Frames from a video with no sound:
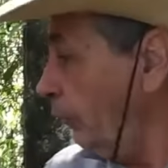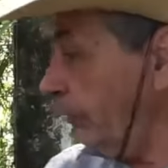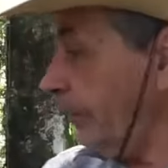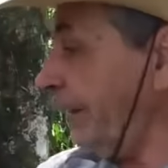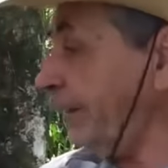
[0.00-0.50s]

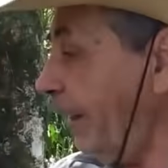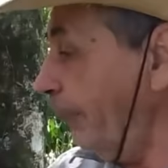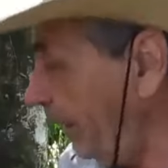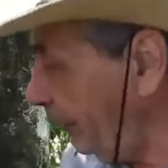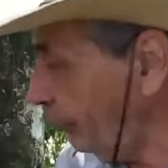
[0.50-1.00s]
E o
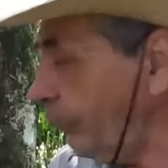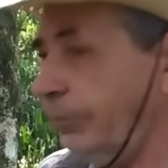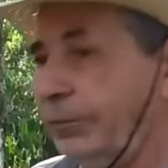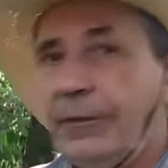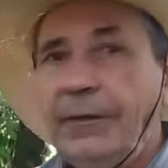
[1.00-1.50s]
tratamento
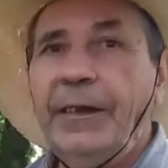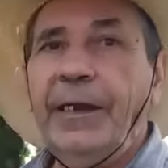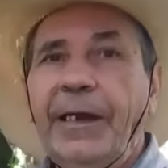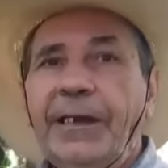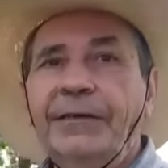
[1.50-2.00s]

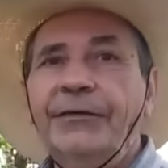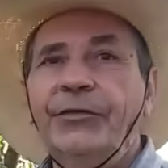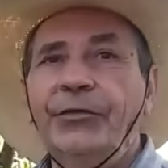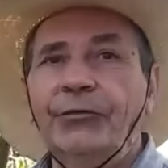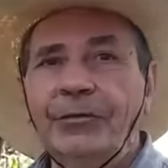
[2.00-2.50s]
é
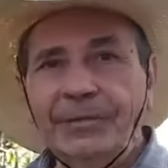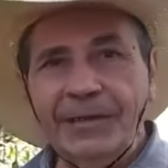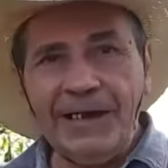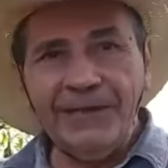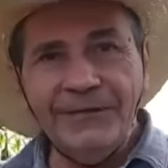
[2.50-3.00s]
garantido
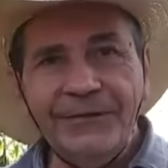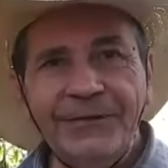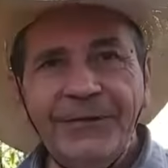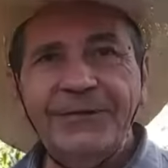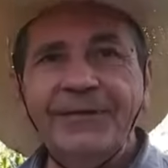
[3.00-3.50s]
três
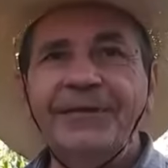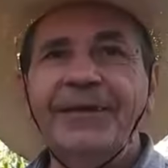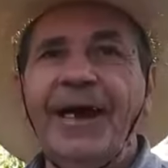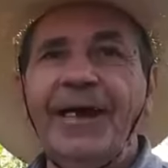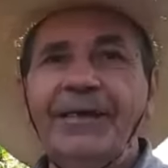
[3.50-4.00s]
dias,
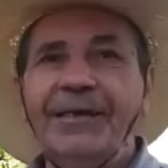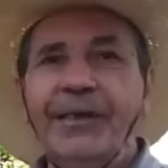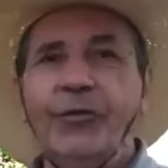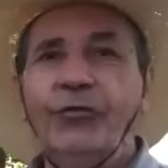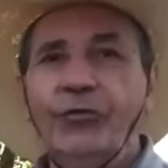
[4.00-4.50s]

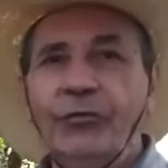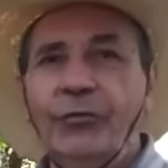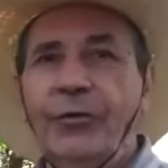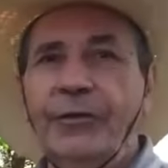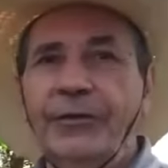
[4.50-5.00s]
adeus
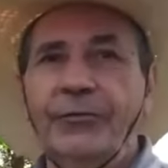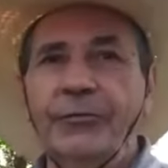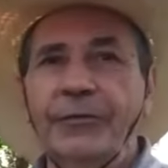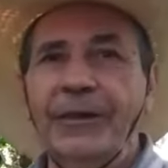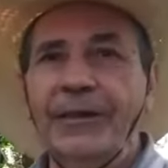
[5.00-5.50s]
dor de
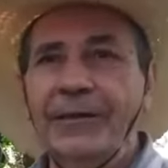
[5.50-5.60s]
coluna.